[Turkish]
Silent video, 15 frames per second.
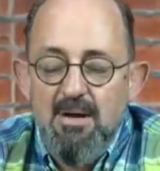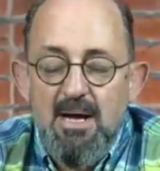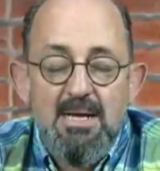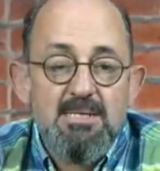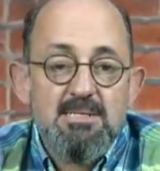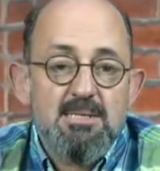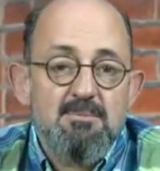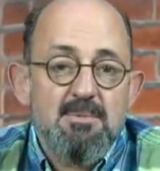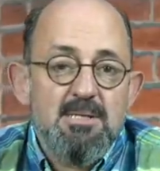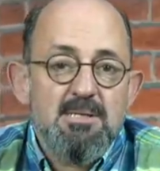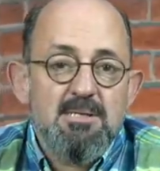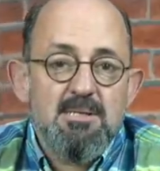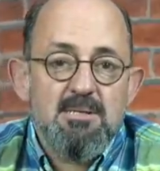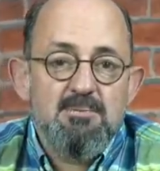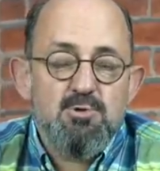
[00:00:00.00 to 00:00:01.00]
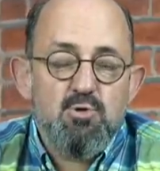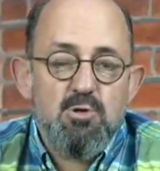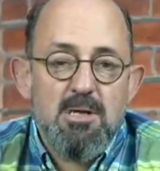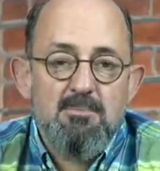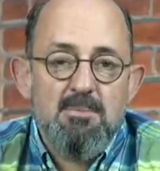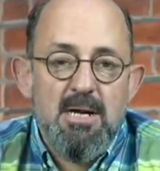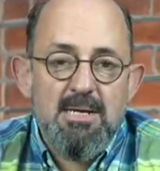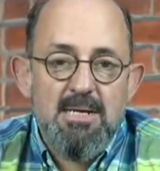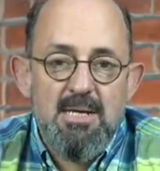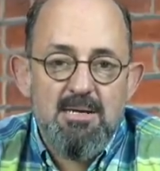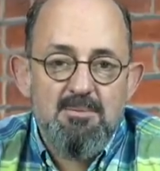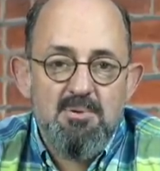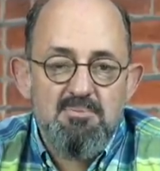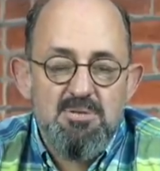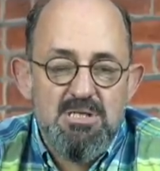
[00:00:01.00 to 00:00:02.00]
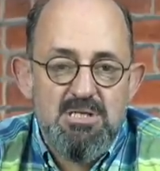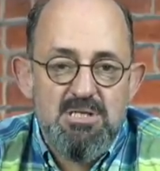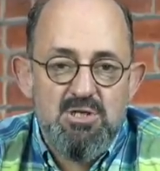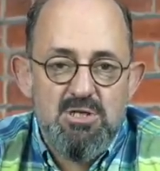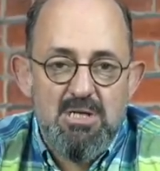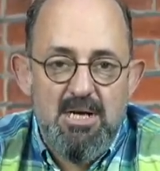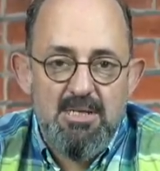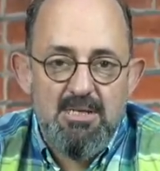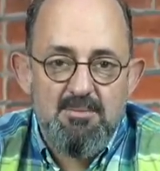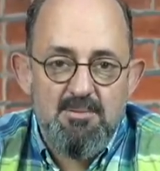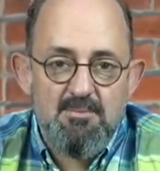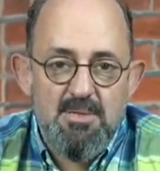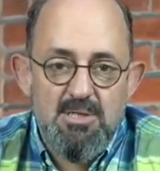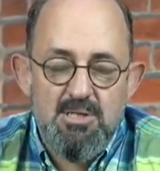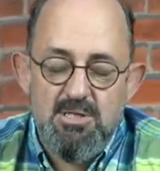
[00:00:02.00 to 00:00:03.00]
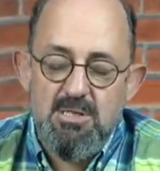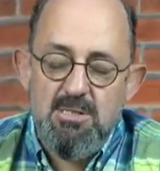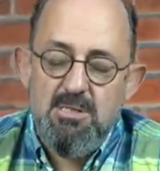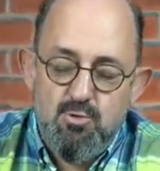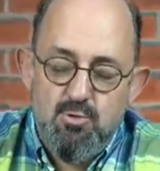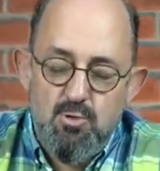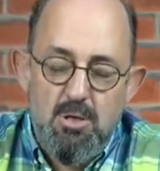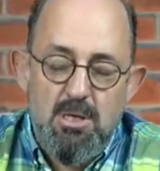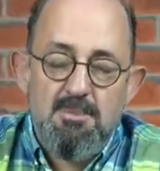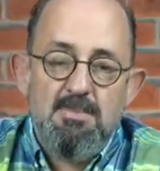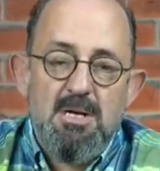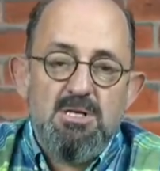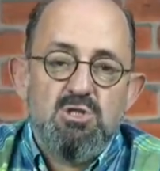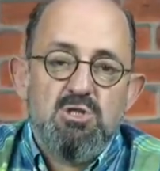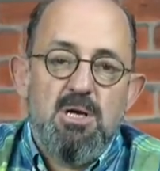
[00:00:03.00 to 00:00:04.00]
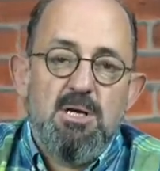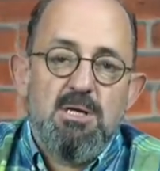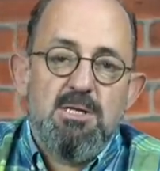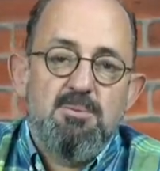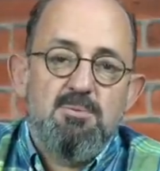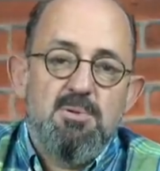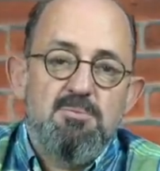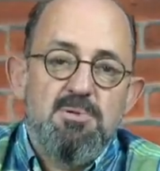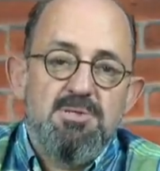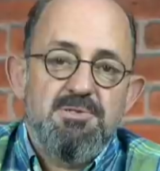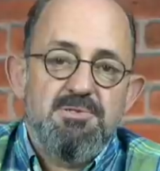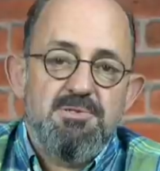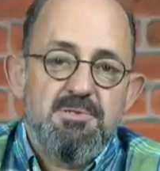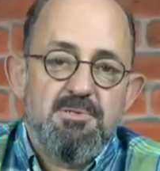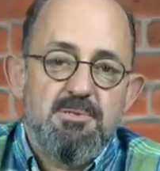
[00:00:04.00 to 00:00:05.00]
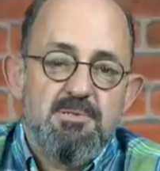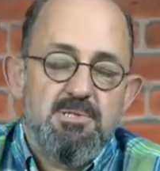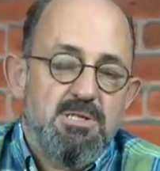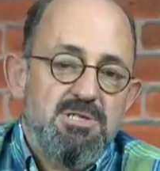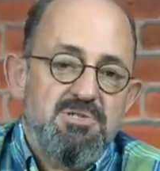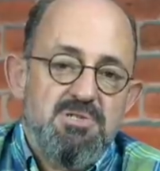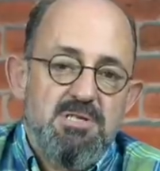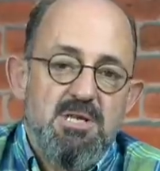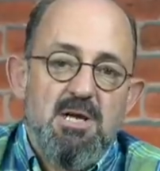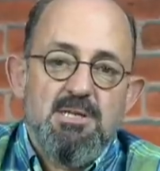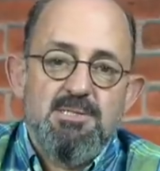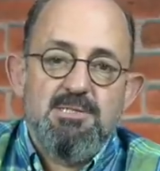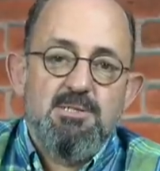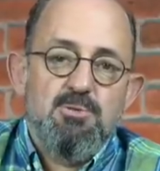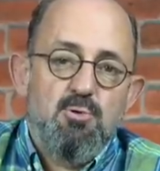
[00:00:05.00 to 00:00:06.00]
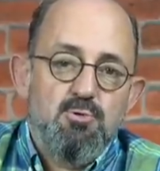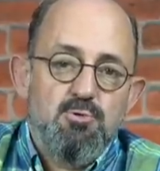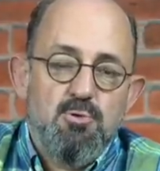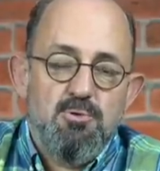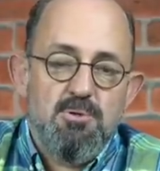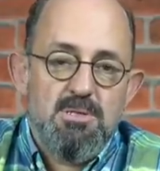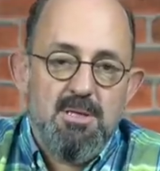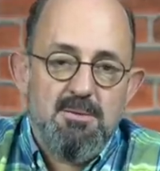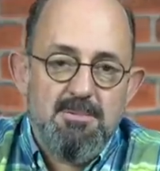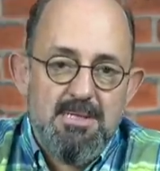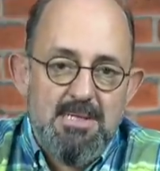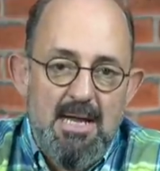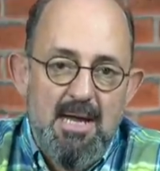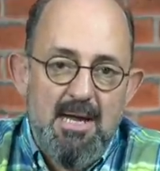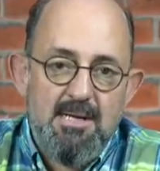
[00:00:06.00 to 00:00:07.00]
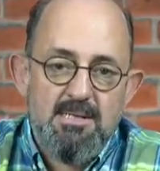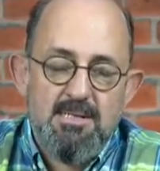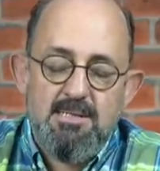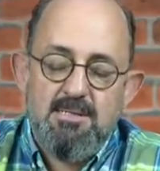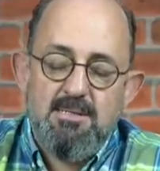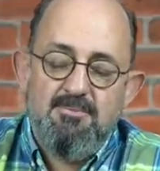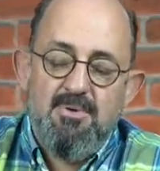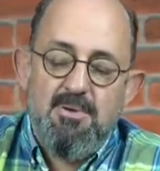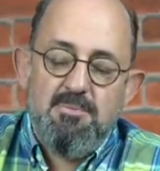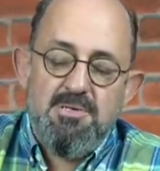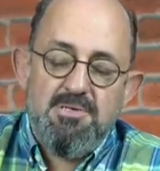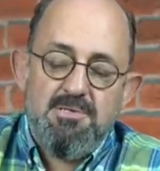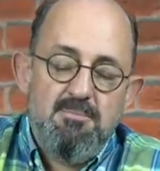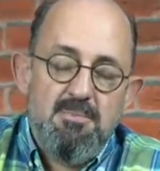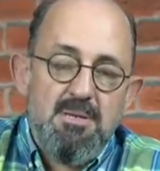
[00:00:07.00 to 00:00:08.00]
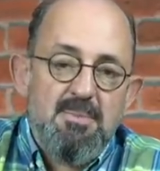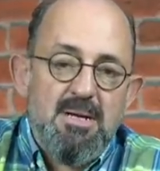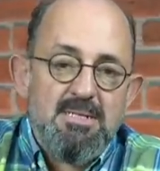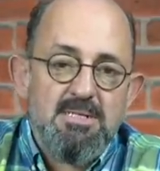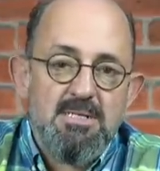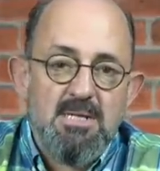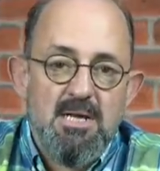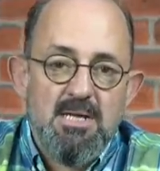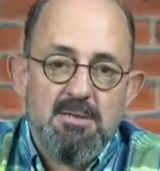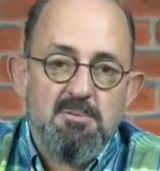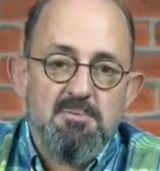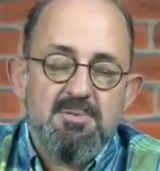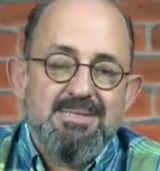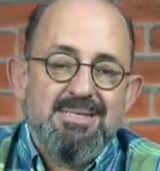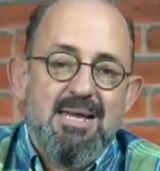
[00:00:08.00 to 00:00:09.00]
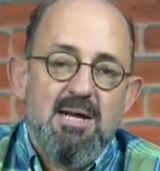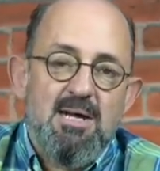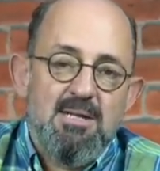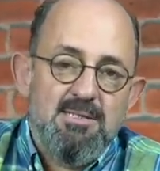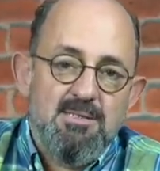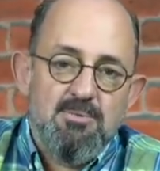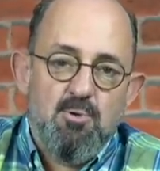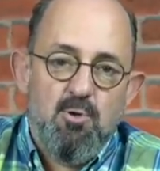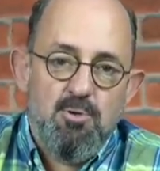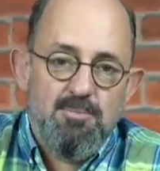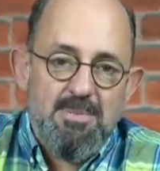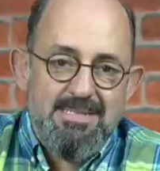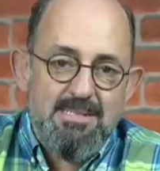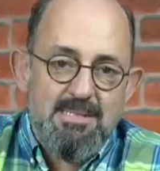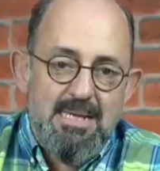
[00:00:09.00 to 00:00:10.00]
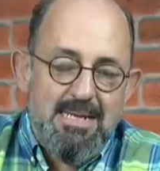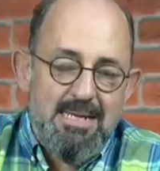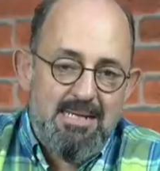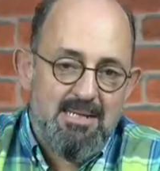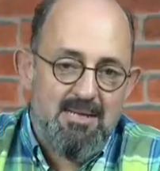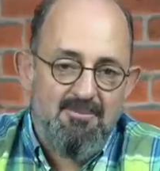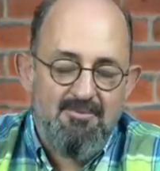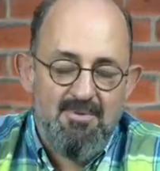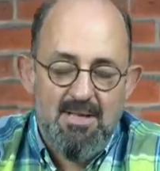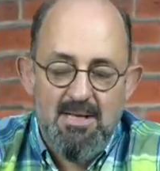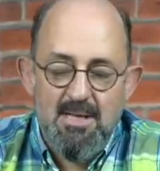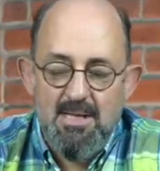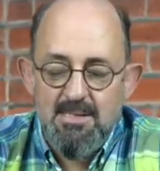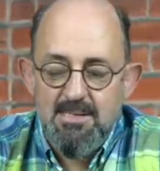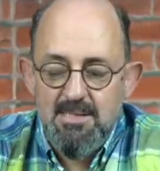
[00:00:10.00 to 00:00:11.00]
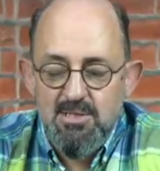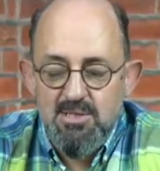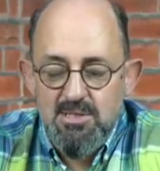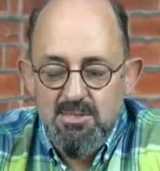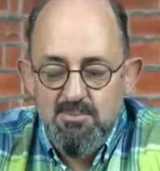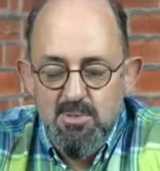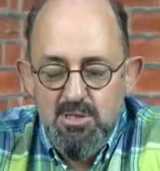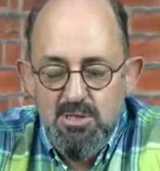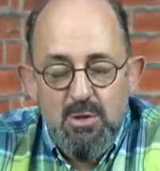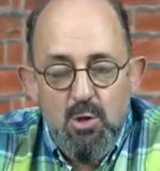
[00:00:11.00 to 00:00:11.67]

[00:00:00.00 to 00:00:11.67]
Ve aynı zamanda da tabii Süleymaniye gibi bir şey inşa edebilmek için Süleyman Şah gibi bir işte siyasi otorite, bir erk ve bir Mimar Sinan gibi bir dehanın olması gerektiğini falan altını çizmiş.